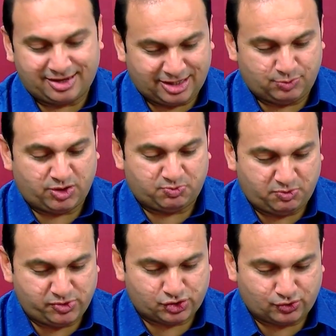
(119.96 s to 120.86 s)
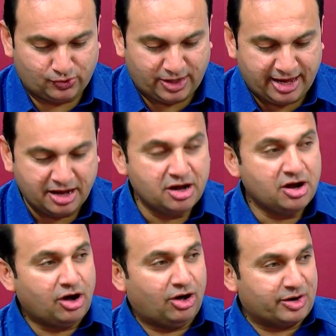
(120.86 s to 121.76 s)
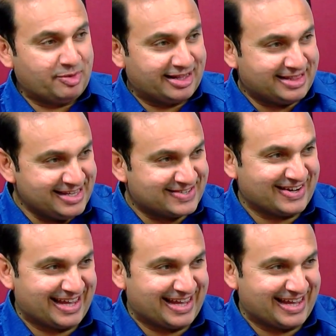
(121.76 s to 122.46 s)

की खिदमत में मशगूल हैं और हमारे तीसरे